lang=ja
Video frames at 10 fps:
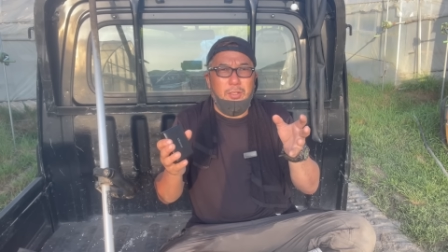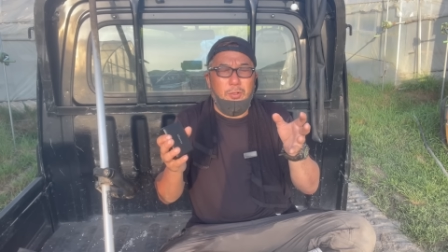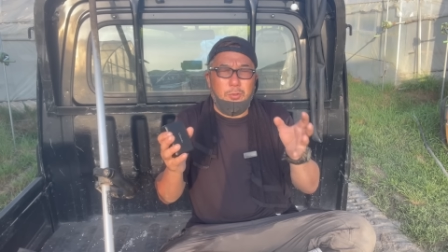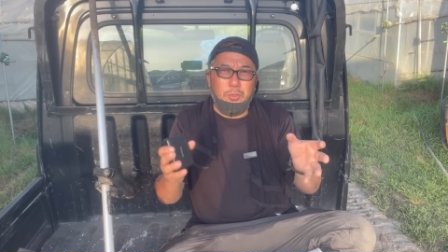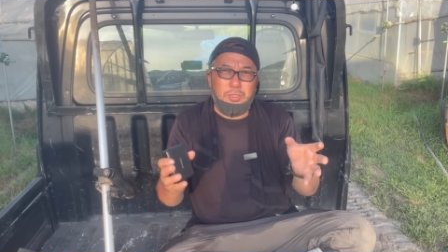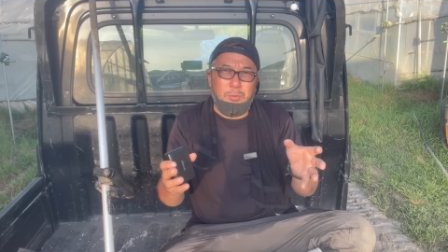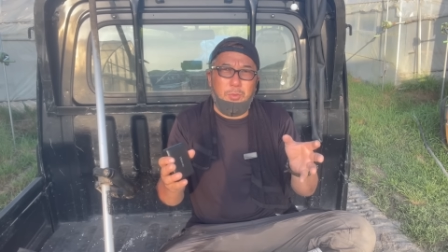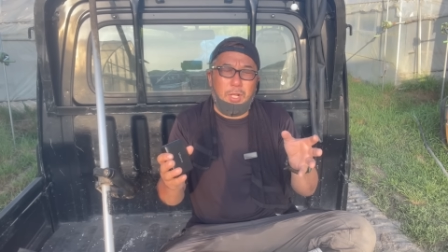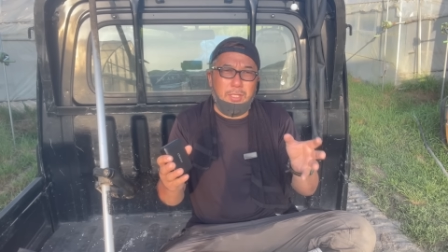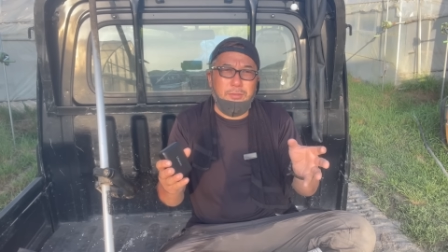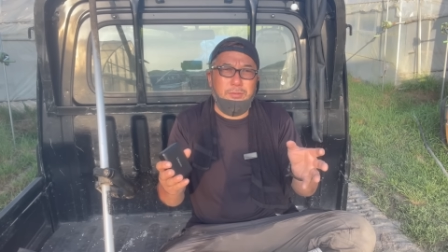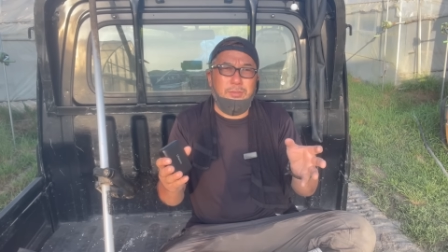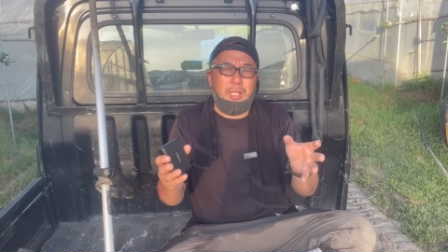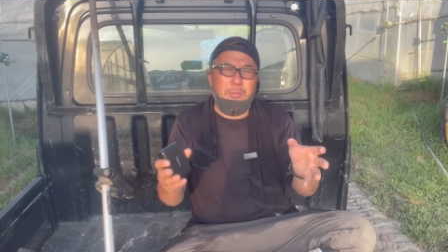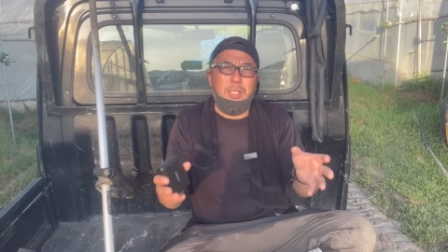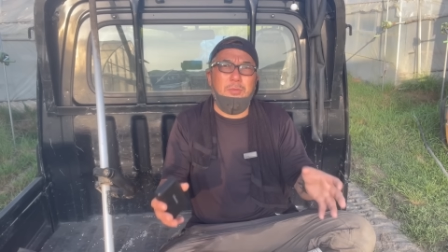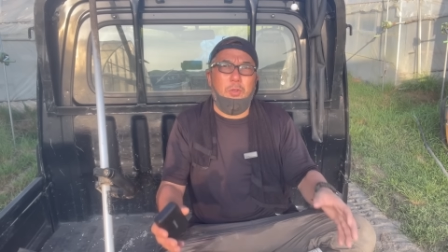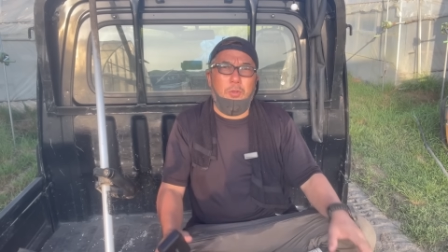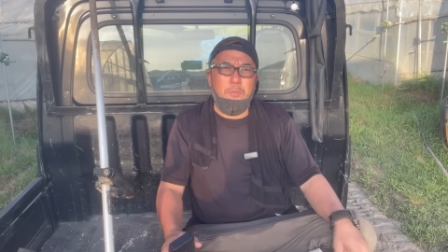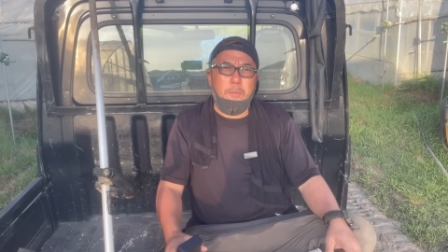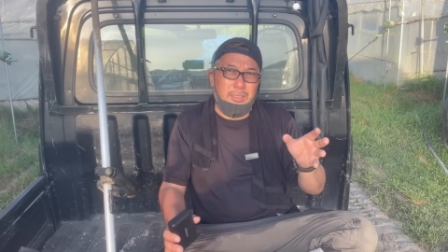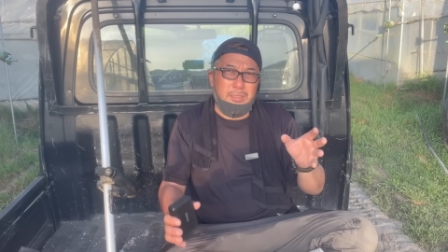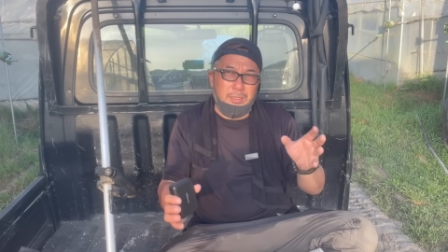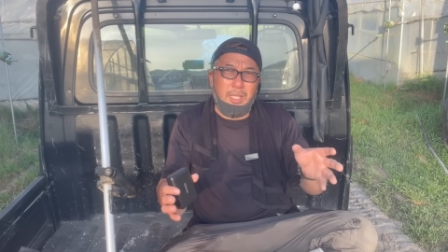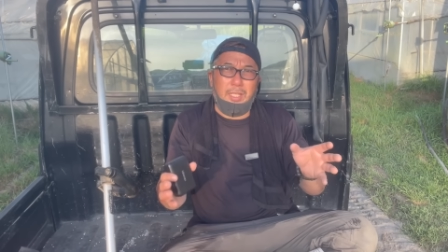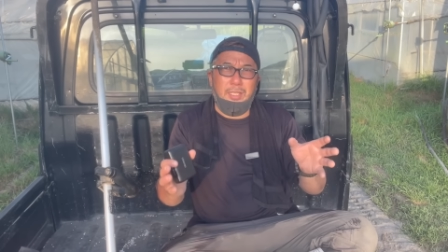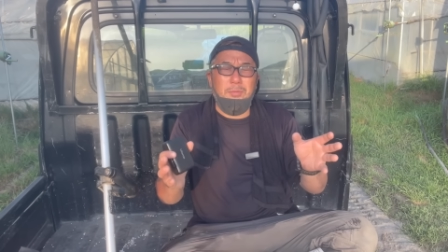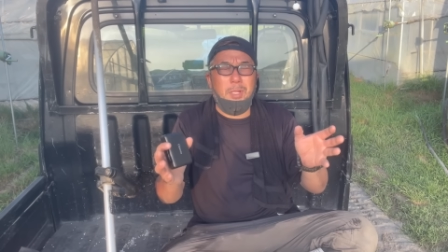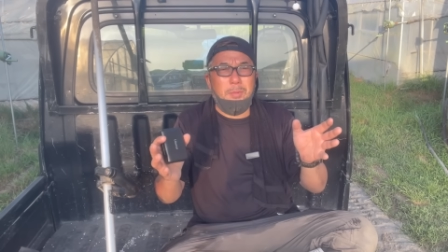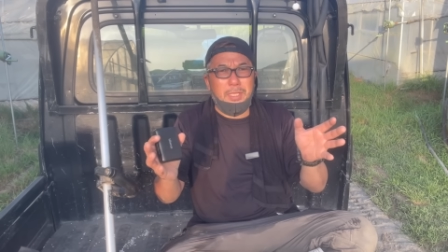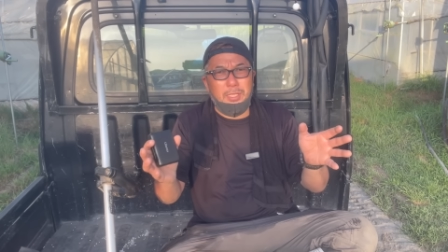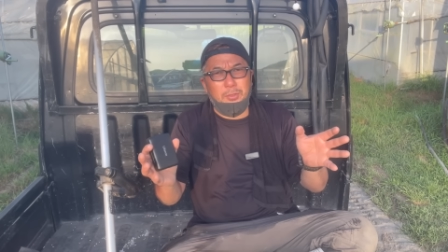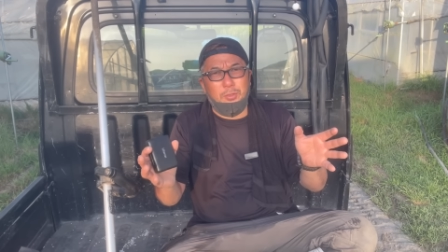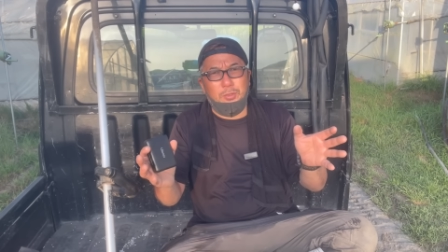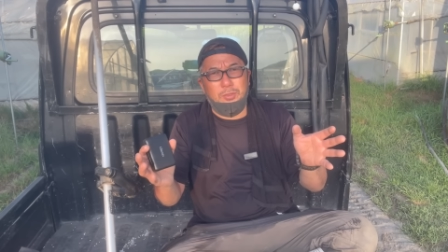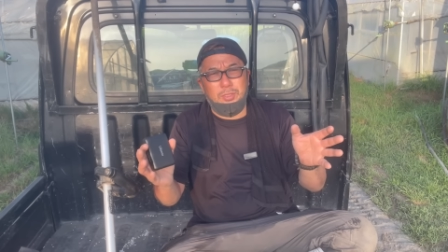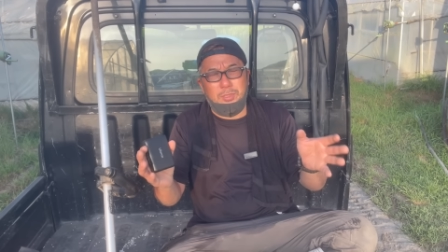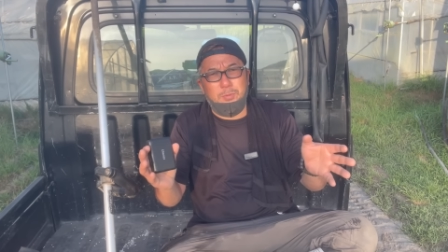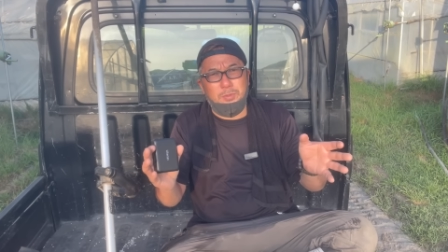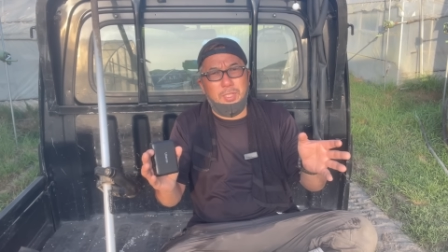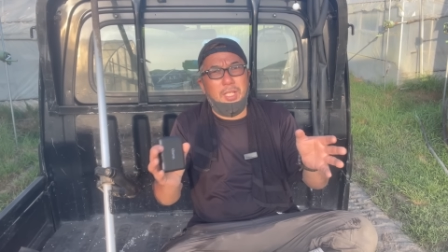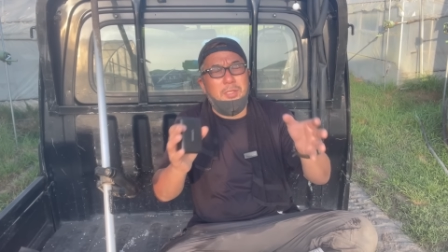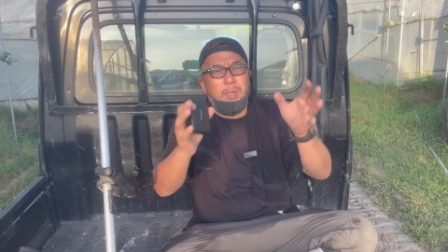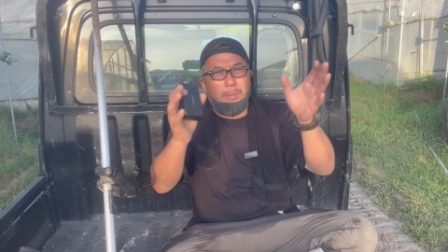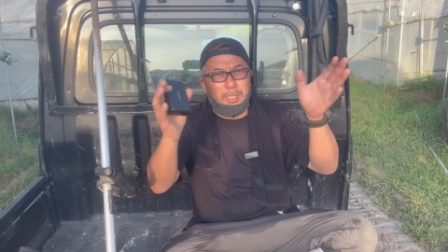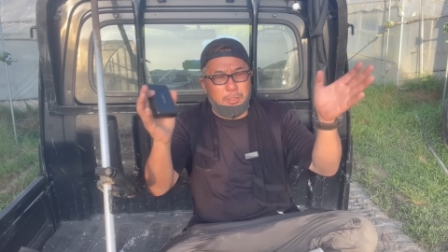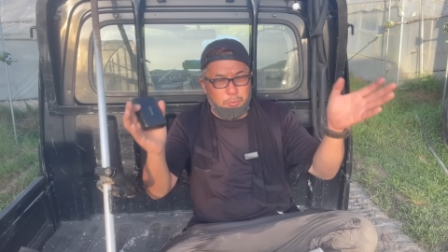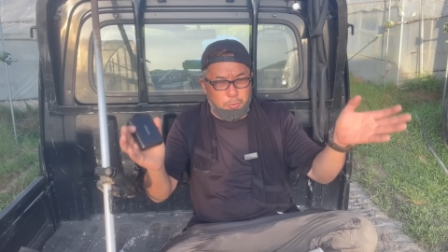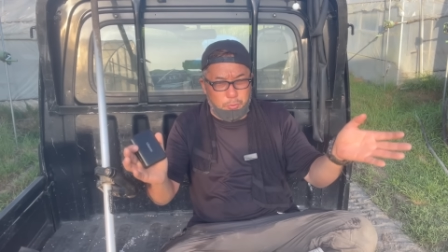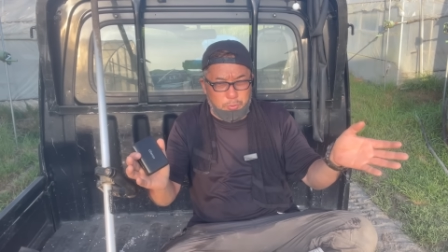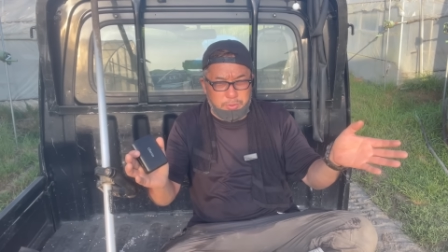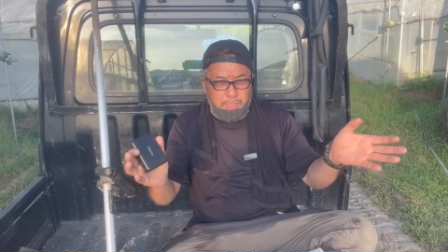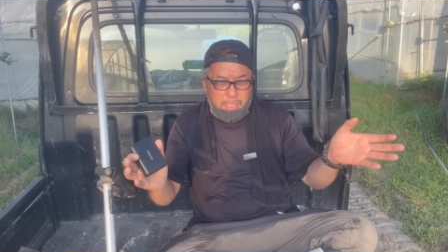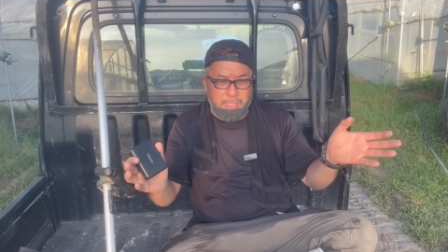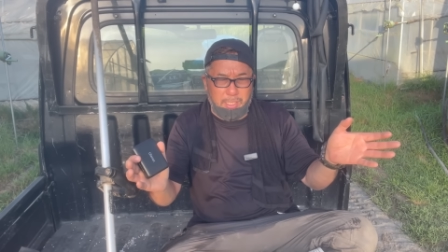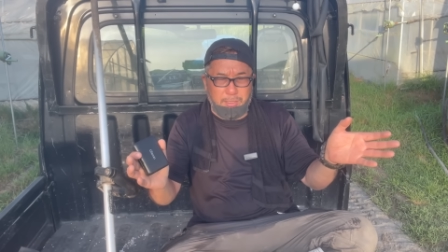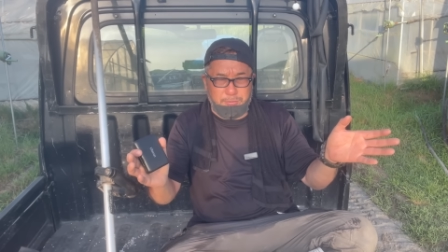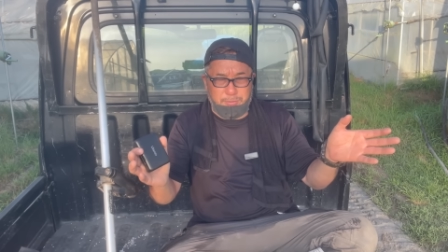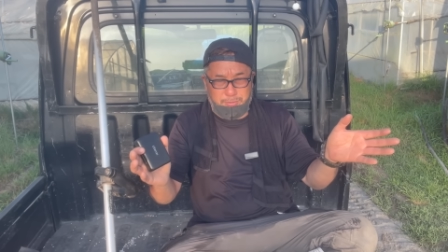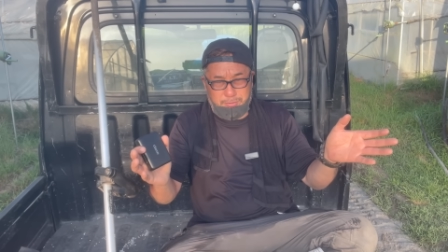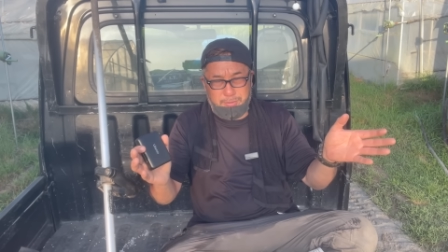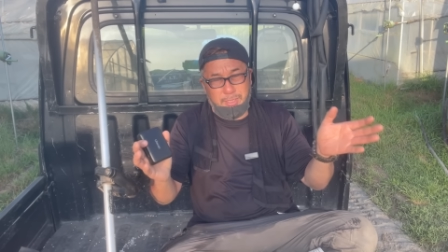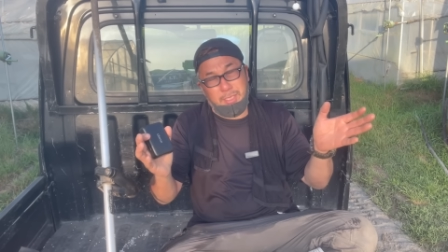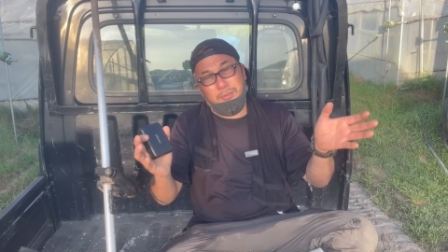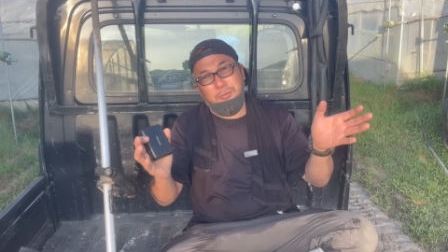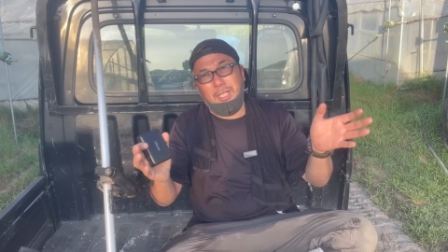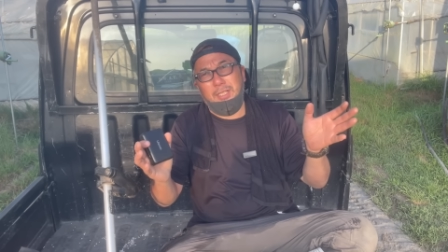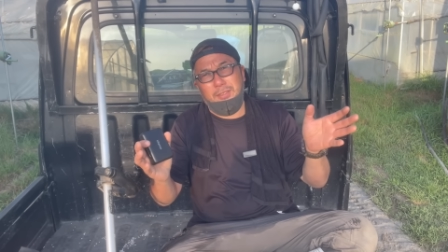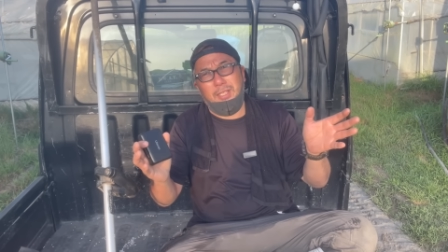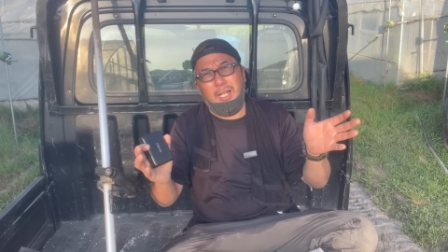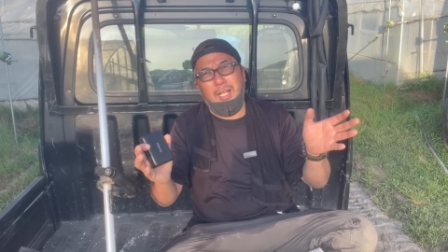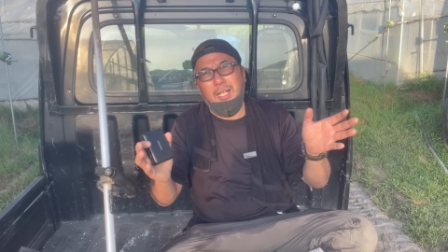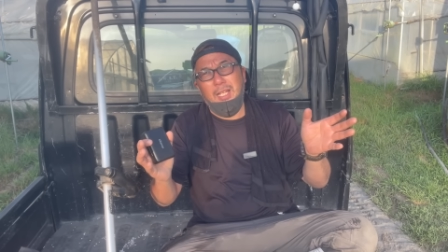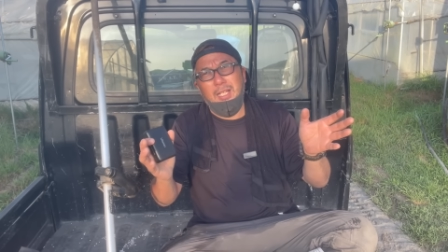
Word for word: 起こしてもらうためにもね今までの自分で今までのこの世界があるわけですから